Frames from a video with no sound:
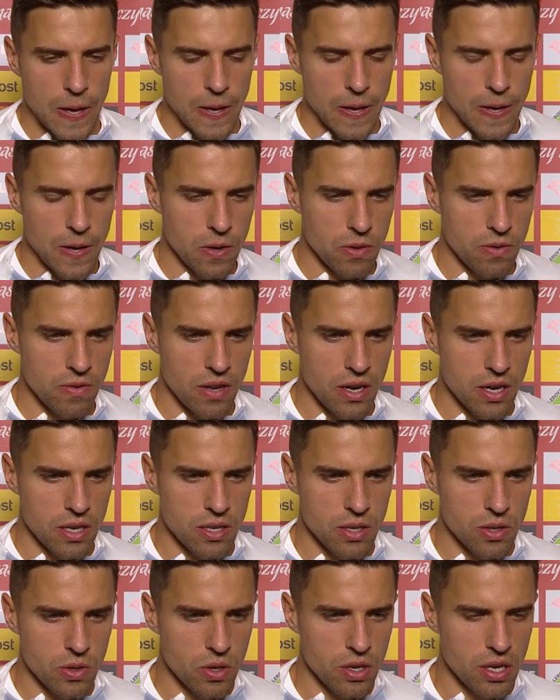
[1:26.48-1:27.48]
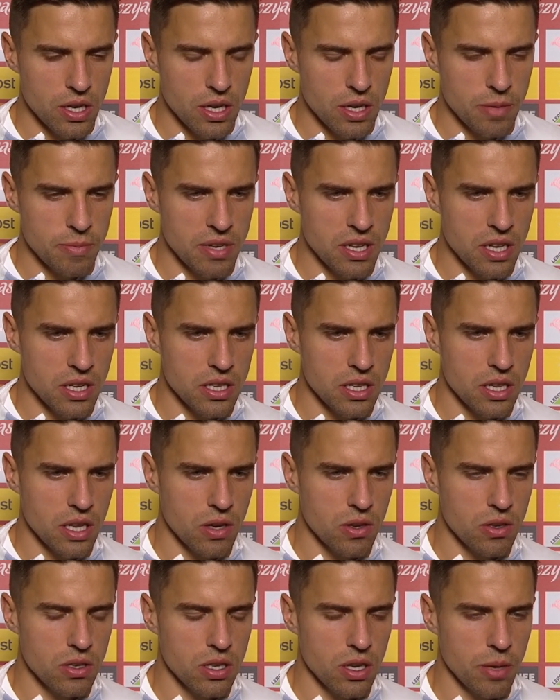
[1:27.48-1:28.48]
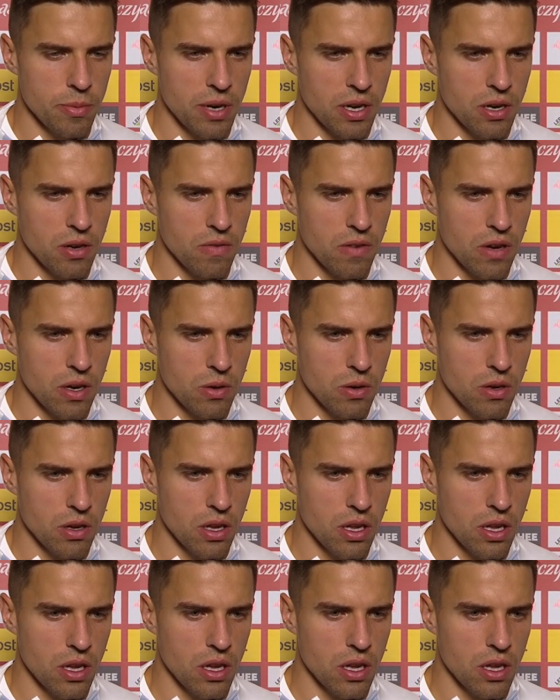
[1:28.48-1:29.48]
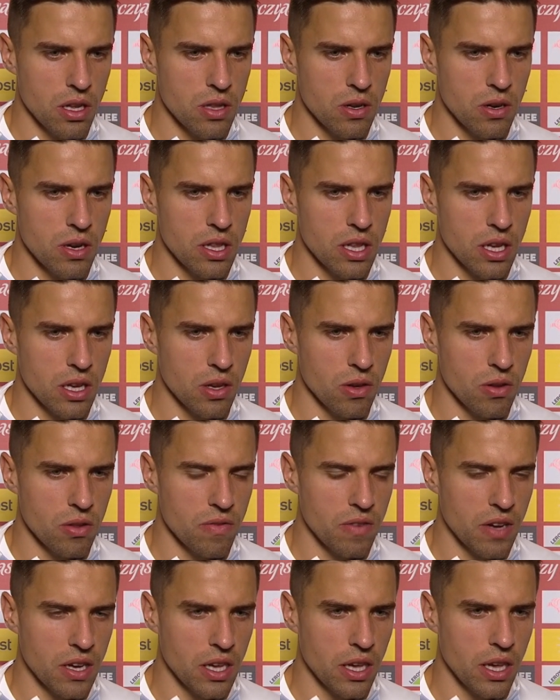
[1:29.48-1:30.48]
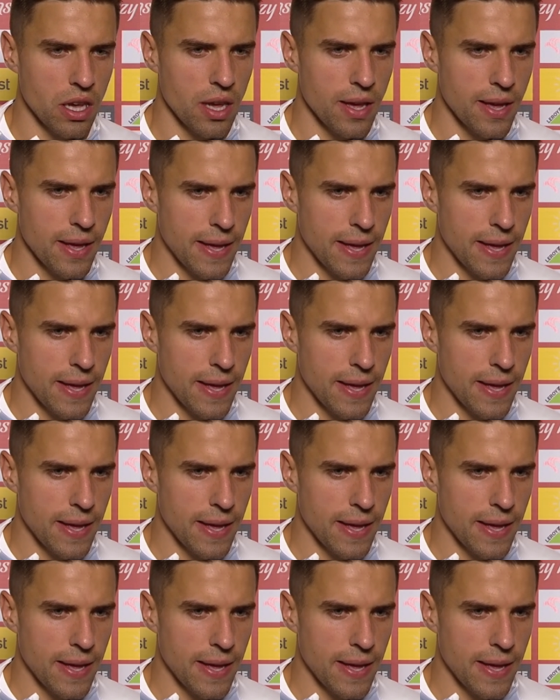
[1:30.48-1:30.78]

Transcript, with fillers: e, otwierać się do gry. Myślę, że tego dzisiaj brakowało, e, trochę takiej odwagi.